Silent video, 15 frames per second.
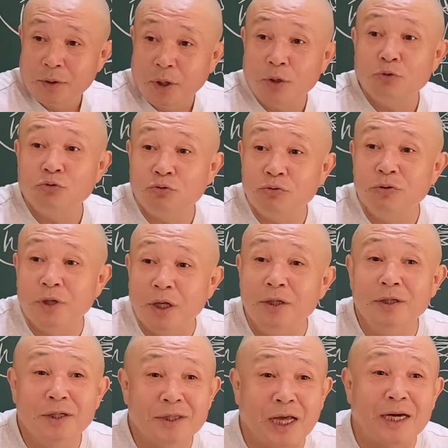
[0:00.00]
개수들
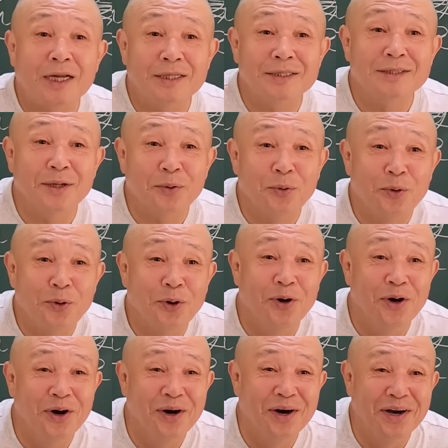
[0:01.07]
내년에 달라진다고.
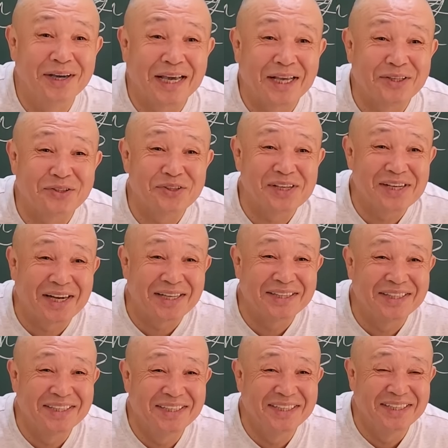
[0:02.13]
개수
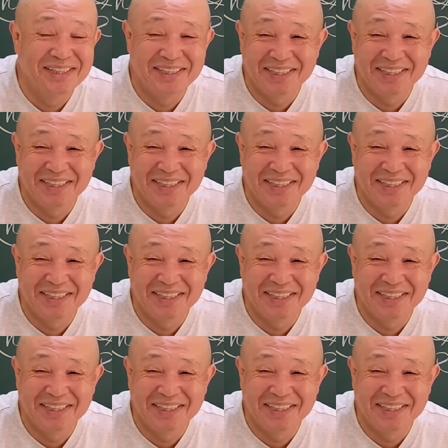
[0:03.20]
일간데.